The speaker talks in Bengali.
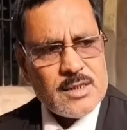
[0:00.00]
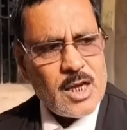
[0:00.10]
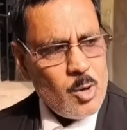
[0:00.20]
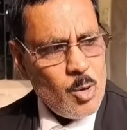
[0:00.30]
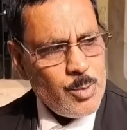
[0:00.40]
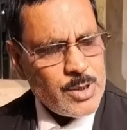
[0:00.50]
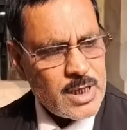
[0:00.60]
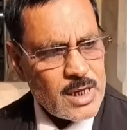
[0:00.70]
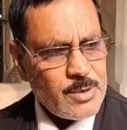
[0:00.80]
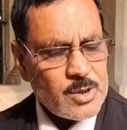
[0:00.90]
যে
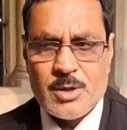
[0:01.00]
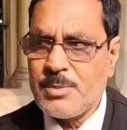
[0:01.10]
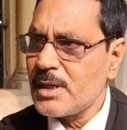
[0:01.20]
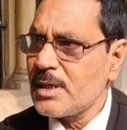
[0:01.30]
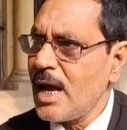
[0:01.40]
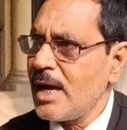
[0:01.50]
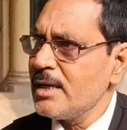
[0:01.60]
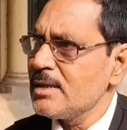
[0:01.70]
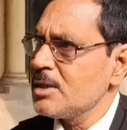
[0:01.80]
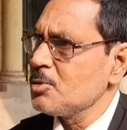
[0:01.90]
অভিষেক বন্দ্যোপাধ্যায়
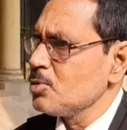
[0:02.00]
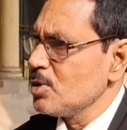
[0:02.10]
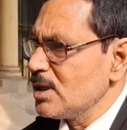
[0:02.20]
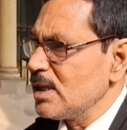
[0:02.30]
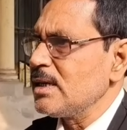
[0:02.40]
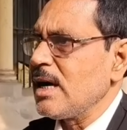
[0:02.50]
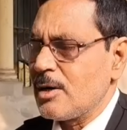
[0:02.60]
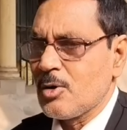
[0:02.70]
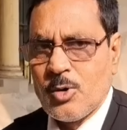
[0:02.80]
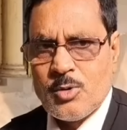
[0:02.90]
যে দুর্নীতি
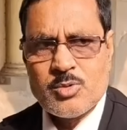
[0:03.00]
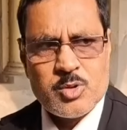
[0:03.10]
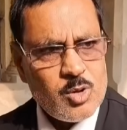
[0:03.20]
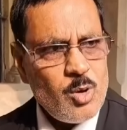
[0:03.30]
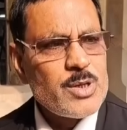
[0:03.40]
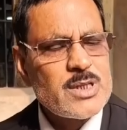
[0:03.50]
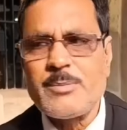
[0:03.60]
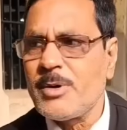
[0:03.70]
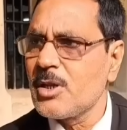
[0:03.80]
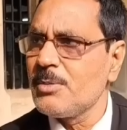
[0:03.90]
কাণ্ড শুধু অভিষেক
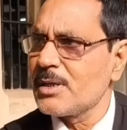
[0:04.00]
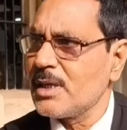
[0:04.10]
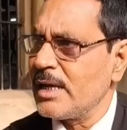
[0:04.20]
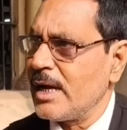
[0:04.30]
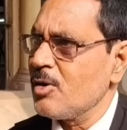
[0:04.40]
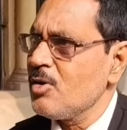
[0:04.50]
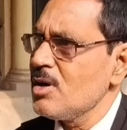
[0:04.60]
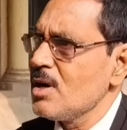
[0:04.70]
বন্দ্যোপাধ্যায় কেন